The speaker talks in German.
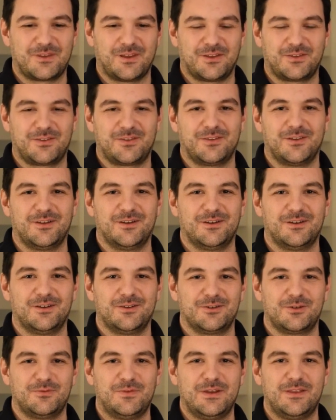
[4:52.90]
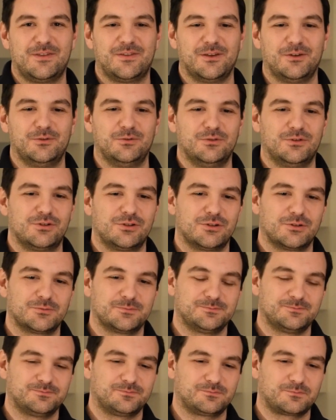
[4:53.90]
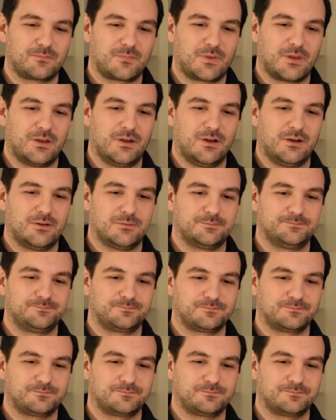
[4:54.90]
das äh, Schweizerdeutsch. Ja.